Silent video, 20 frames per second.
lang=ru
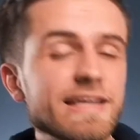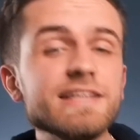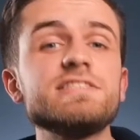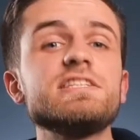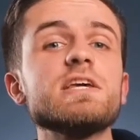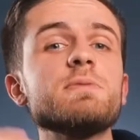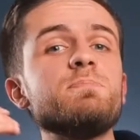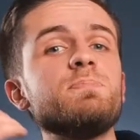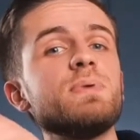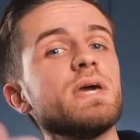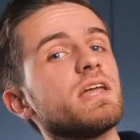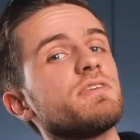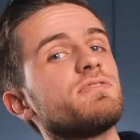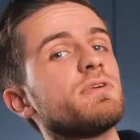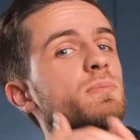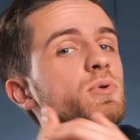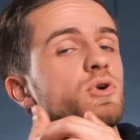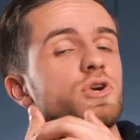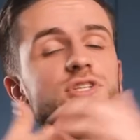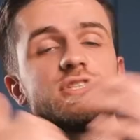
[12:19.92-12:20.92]
И теперь
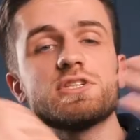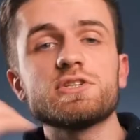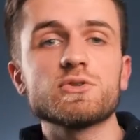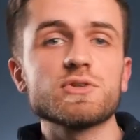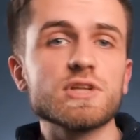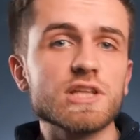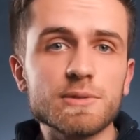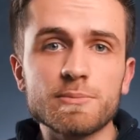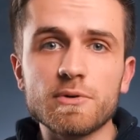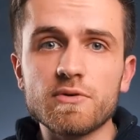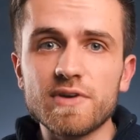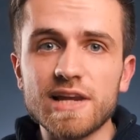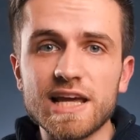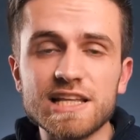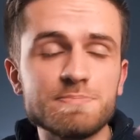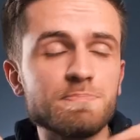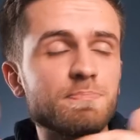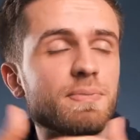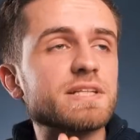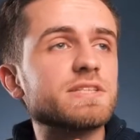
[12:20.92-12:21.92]
вы можете сюда
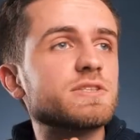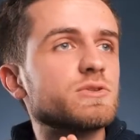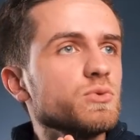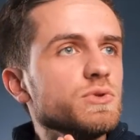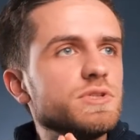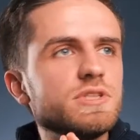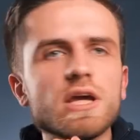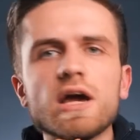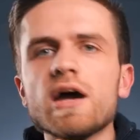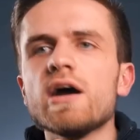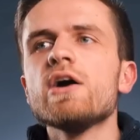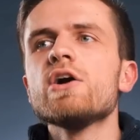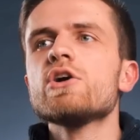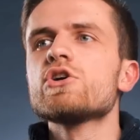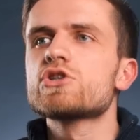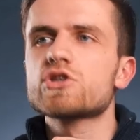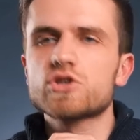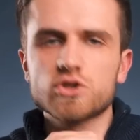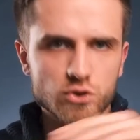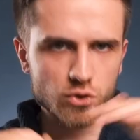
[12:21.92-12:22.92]
добавлять, по сути,
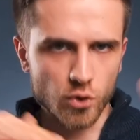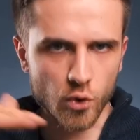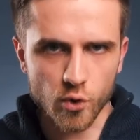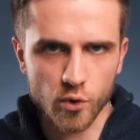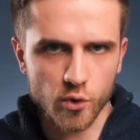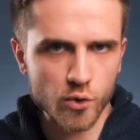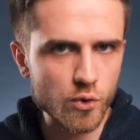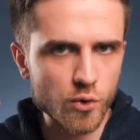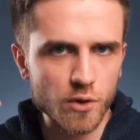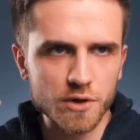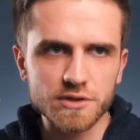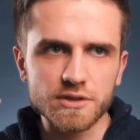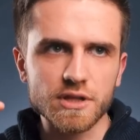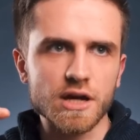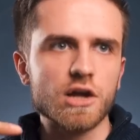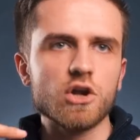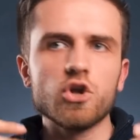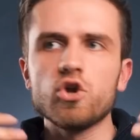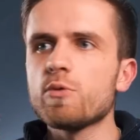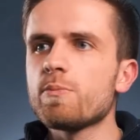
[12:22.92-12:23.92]
что
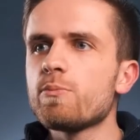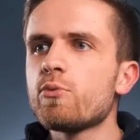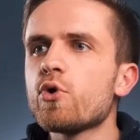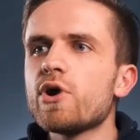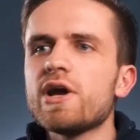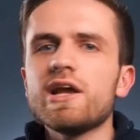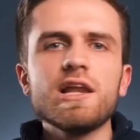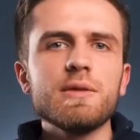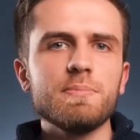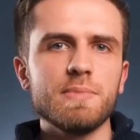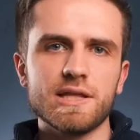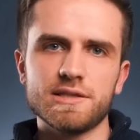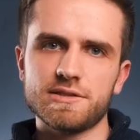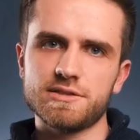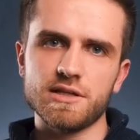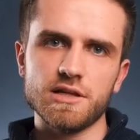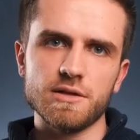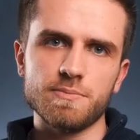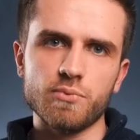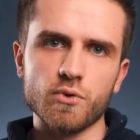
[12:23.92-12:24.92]
угодно. Любой элемент
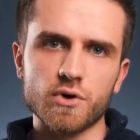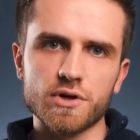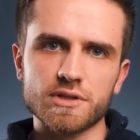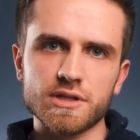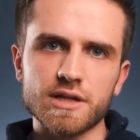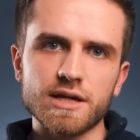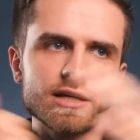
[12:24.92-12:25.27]
телепорта.